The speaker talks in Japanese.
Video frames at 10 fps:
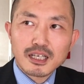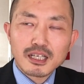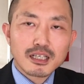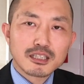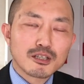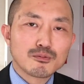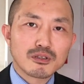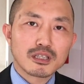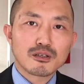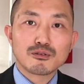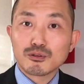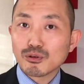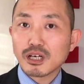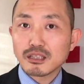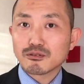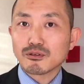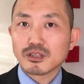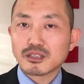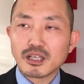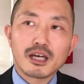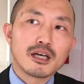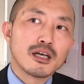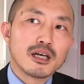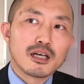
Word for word: 変化していくものだというふうに捉えるとですね、